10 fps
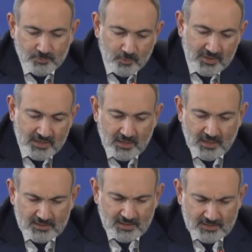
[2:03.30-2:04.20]
Республики
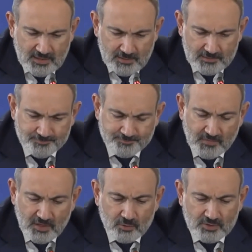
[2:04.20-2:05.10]
Казахстан.
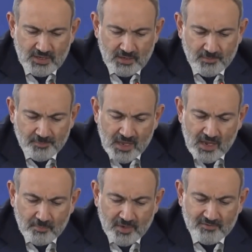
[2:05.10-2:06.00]
Друзья,
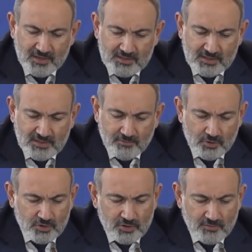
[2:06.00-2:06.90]
повестка
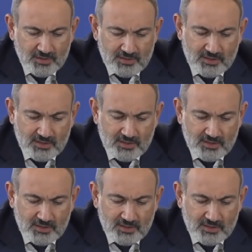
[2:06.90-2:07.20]
сегодняшнего